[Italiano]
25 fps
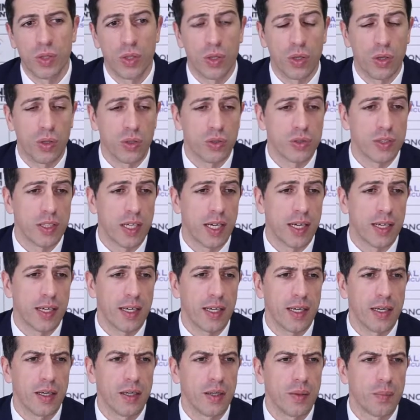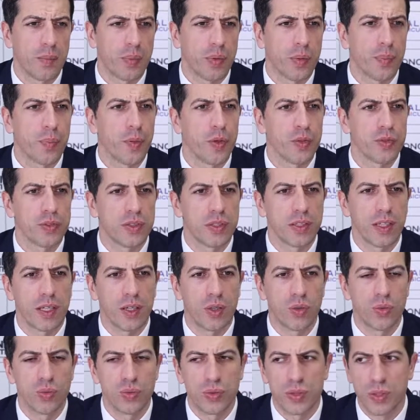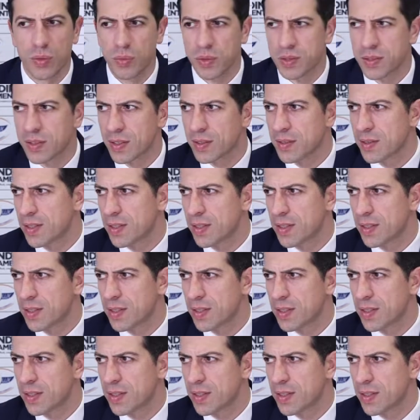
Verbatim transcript: cose anche proposte da Chiusi questa